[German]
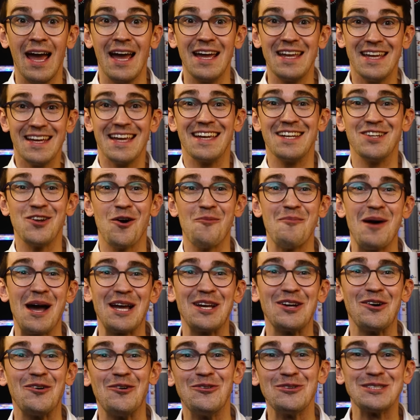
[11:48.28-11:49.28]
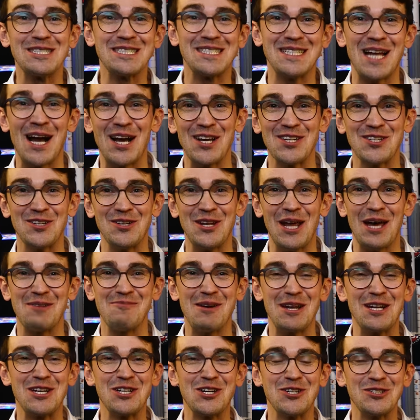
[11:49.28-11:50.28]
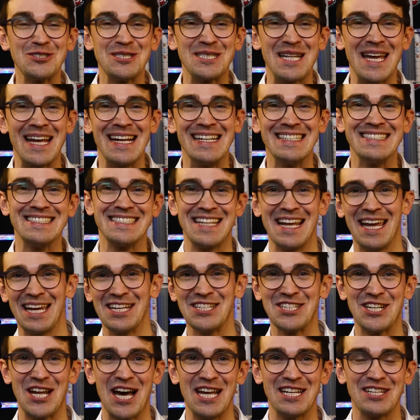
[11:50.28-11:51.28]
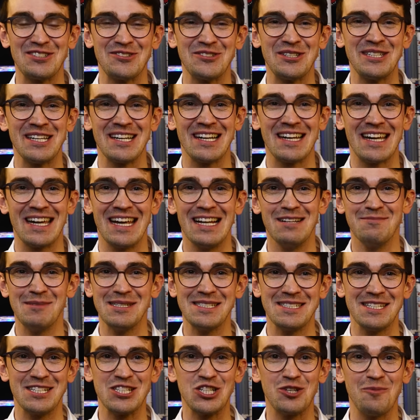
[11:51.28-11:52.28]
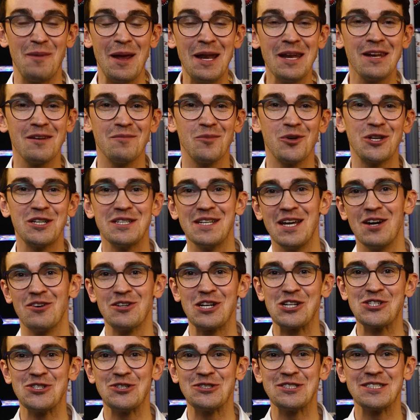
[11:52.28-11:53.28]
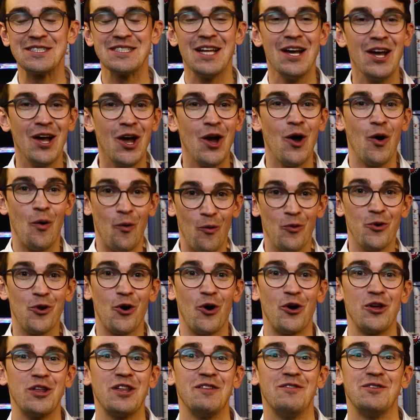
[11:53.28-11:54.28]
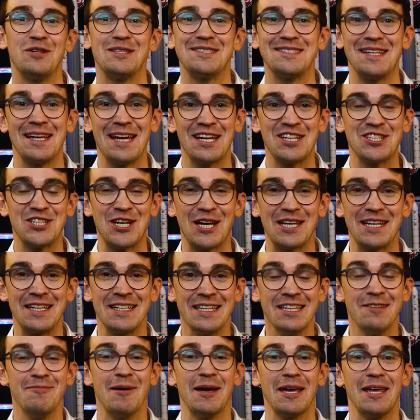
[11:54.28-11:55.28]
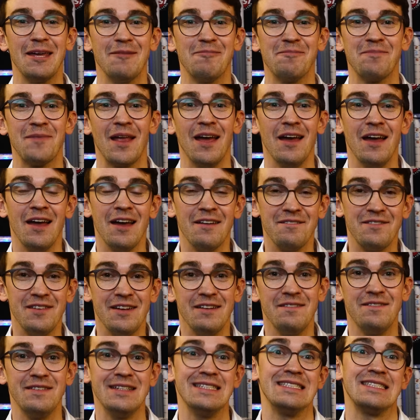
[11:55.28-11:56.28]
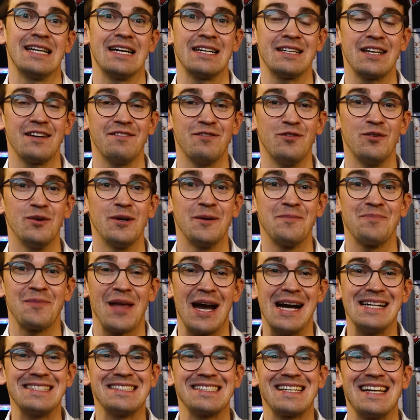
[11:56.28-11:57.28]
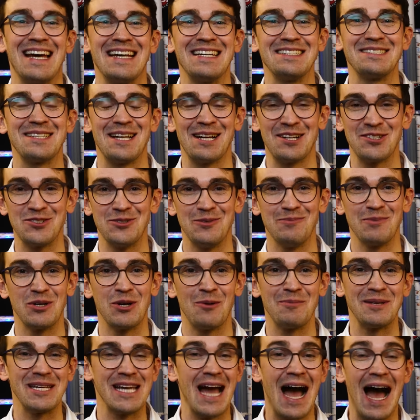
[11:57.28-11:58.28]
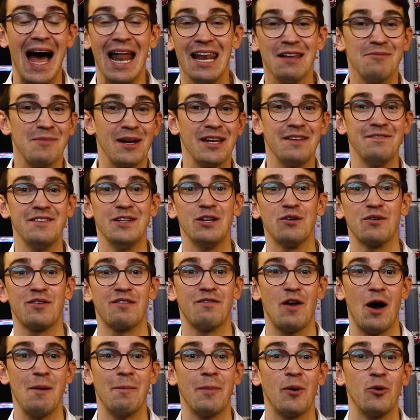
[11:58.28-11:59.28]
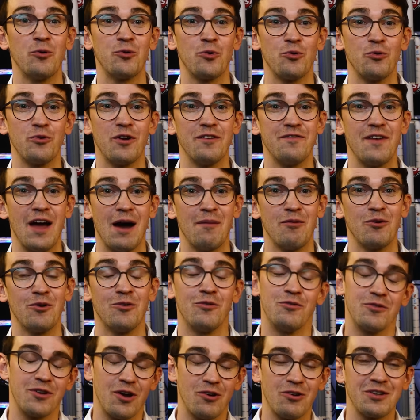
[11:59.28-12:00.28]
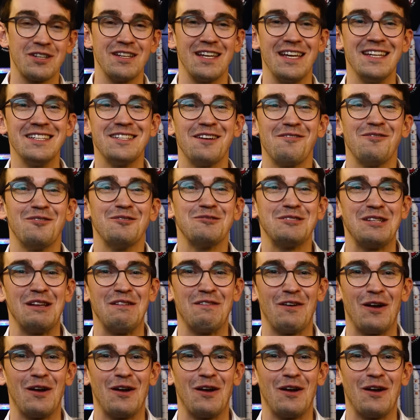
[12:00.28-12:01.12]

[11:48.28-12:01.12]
Hier geht nochmal ein großes Dankeschön an meine Schutzengel, die Senkrechtstarter durch ihre regelmäßigen Spenden monetär unterstützen. Ohne euch würde es Senkrechtstarter nicht mehr geben. Vielen, vielen Dank dafür. Als kleines Dankeschön bekommt ihr ja alle meine Videos vorab und ohne Werbung und auch die Interviews in